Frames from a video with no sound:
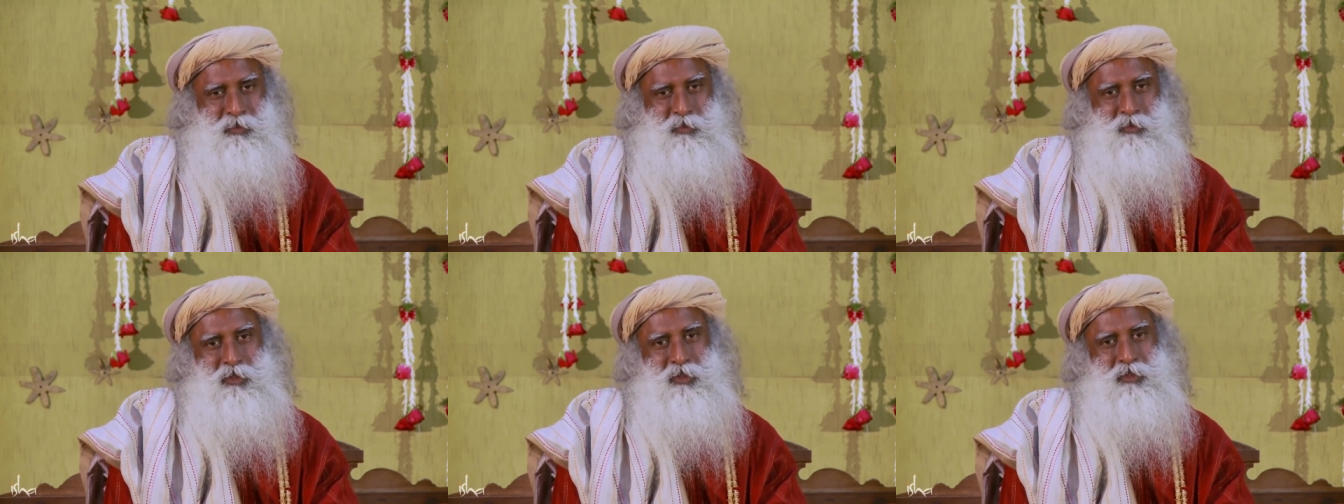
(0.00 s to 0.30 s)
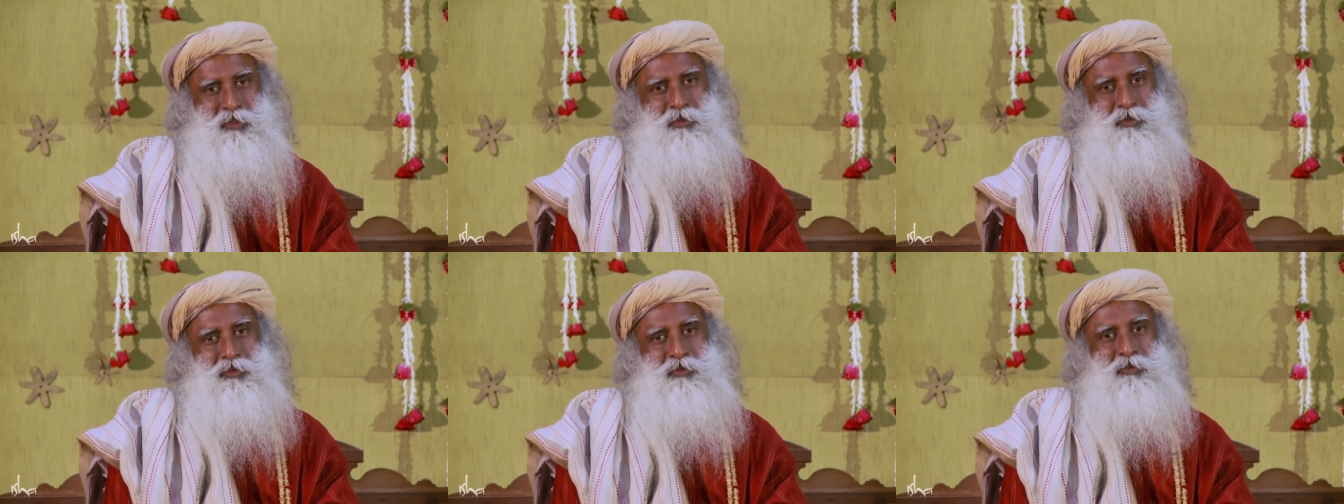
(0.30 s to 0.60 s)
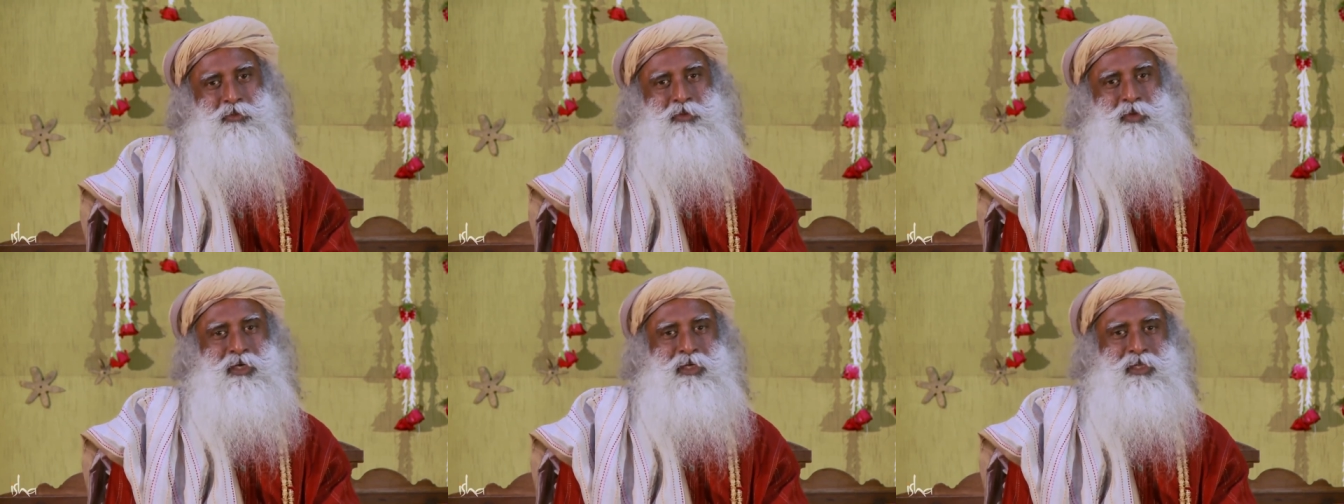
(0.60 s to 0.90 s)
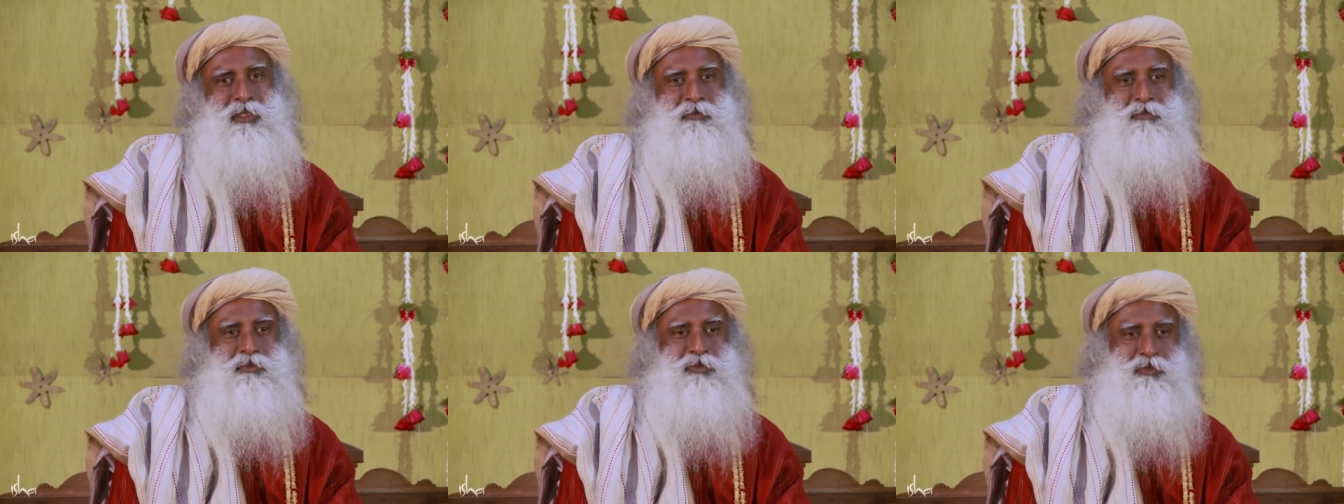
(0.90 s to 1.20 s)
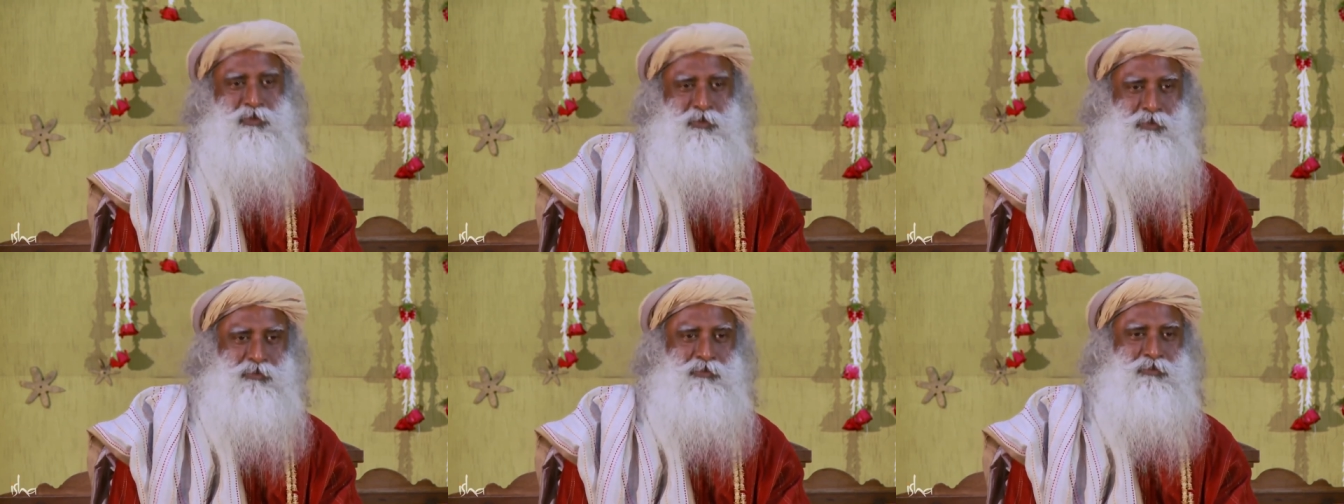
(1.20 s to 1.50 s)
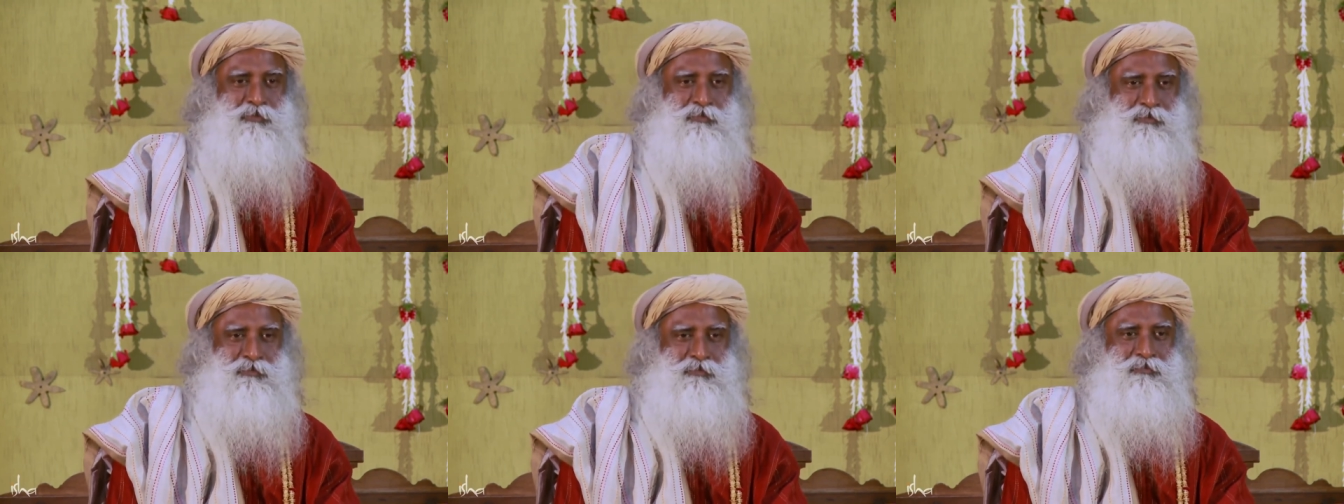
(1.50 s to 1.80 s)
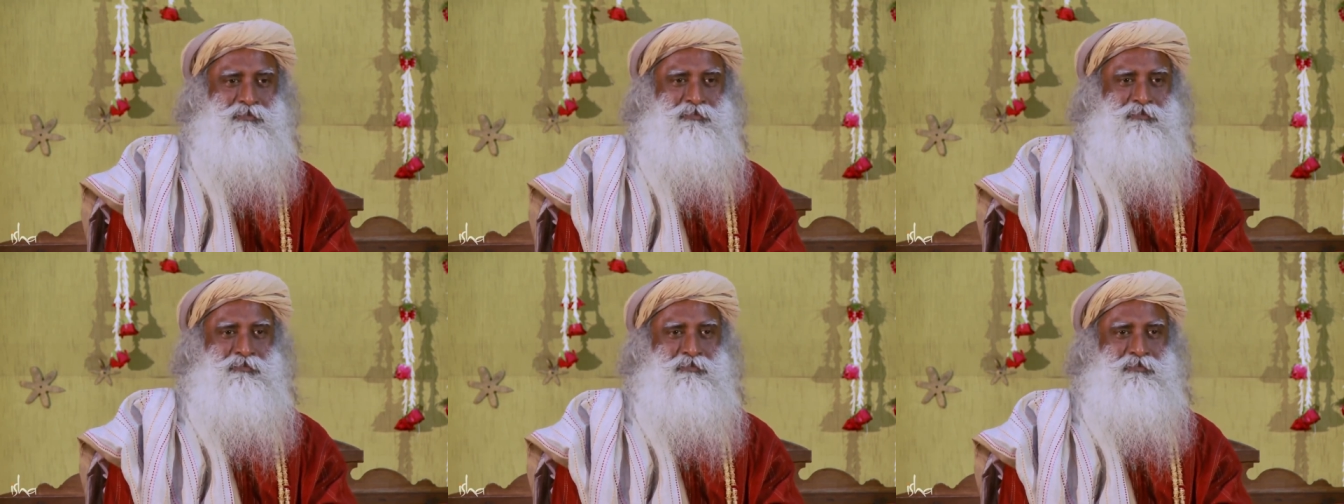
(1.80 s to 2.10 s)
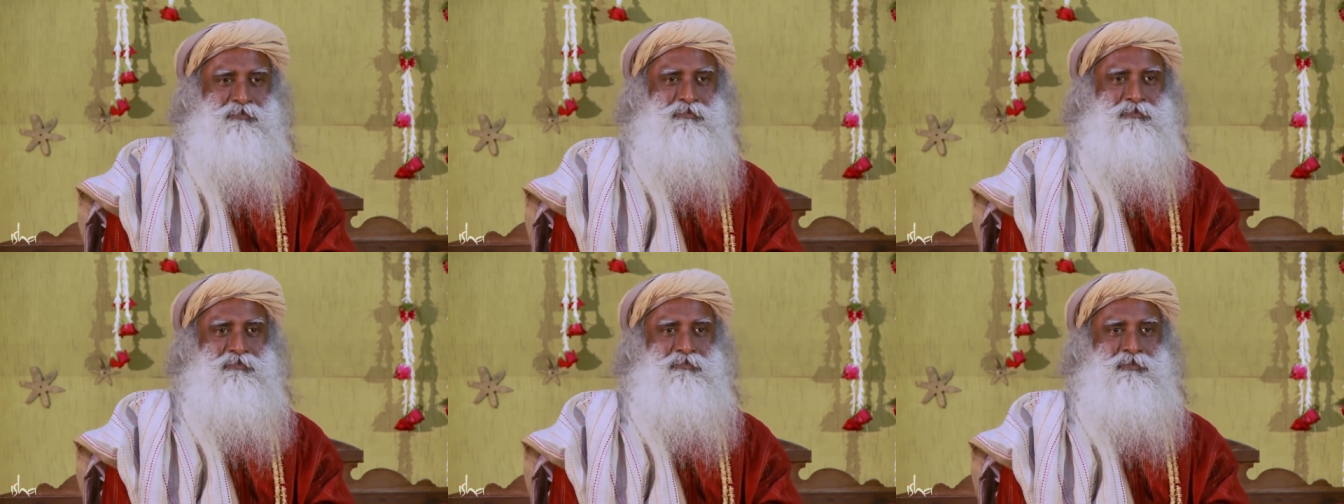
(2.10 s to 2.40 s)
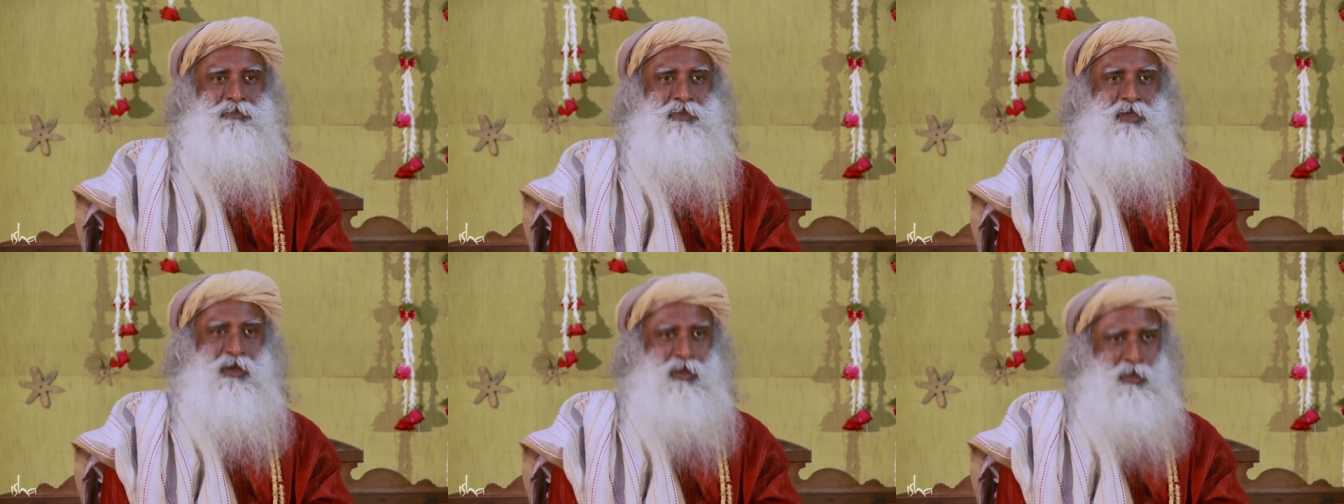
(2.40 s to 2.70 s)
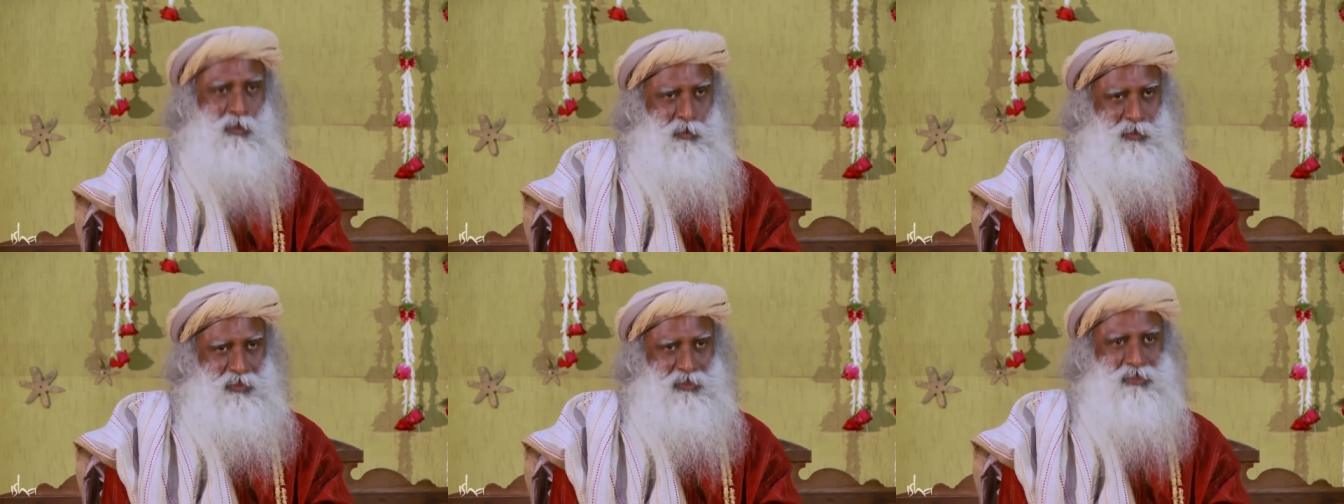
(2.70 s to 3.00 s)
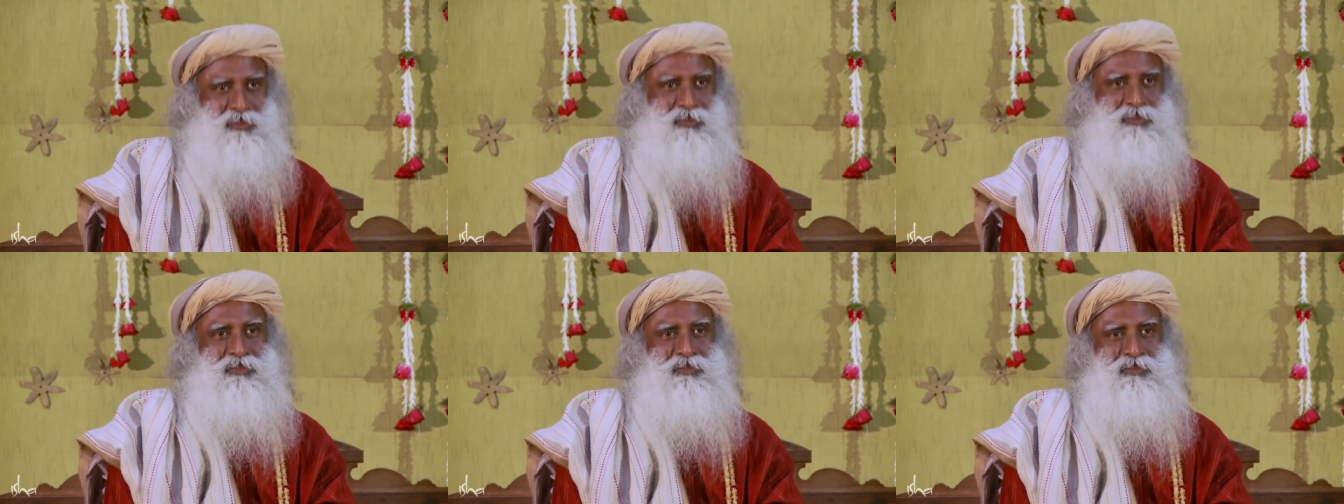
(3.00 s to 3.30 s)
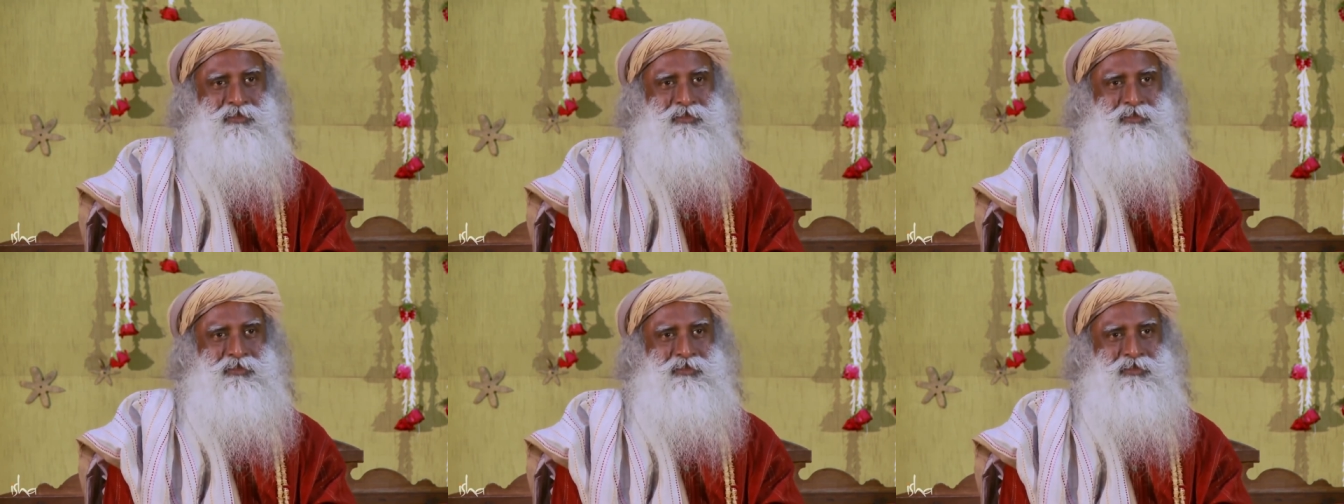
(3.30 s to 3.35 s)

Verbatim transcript: nicht was du willst, dass sie tun. Immer.